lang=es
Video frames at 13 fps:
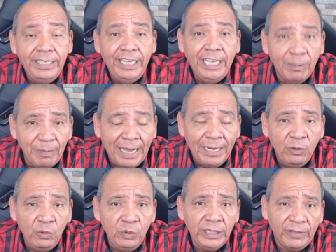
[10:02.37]

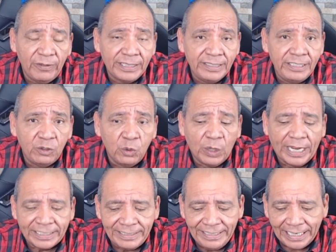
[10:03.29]
hermano de Francisco
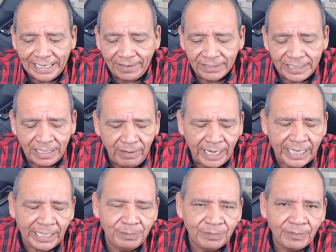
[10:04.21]
García Cabeza de
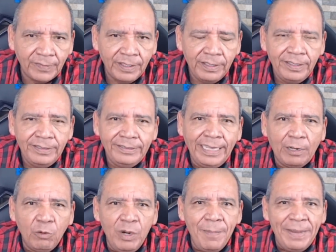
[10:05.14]
Vaca. De
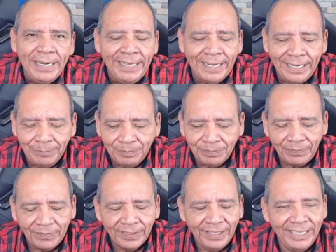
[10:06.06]
alguna manera,
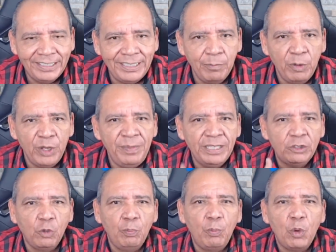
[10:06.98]
este
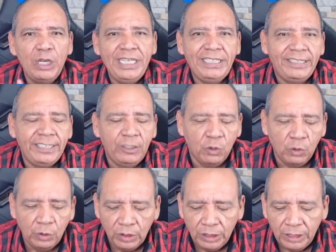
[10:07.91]
movimiento
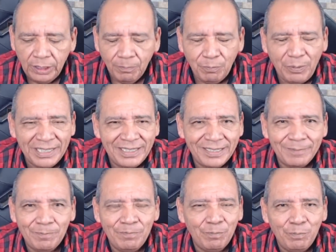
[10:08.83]
político, pues
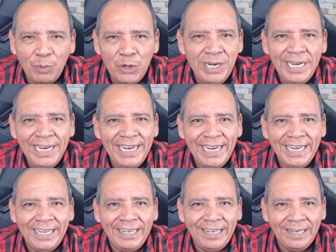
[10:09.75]
pone
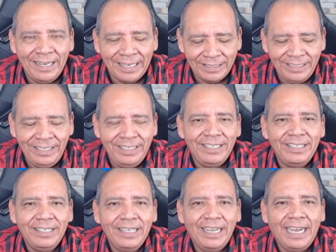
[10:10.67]
en así,
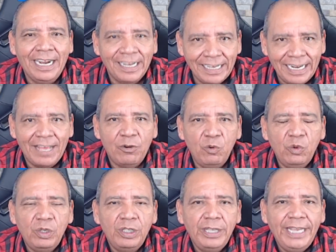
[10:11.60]
al claro,
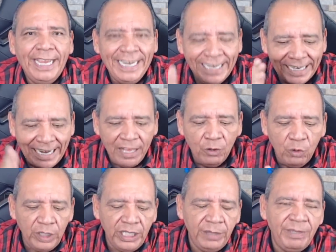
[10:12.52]
en
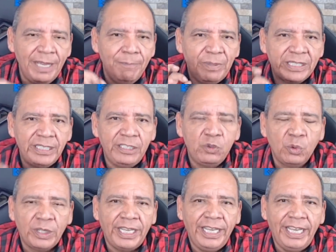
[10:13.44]
claro y bien
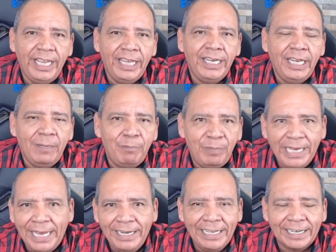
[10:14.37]
preciso que en el
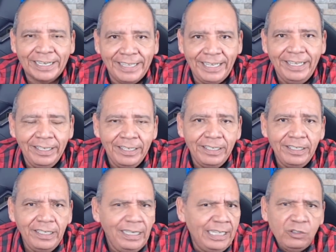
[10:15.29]
PRIAN RD
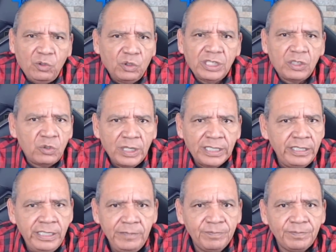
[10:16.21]
las cosas son así.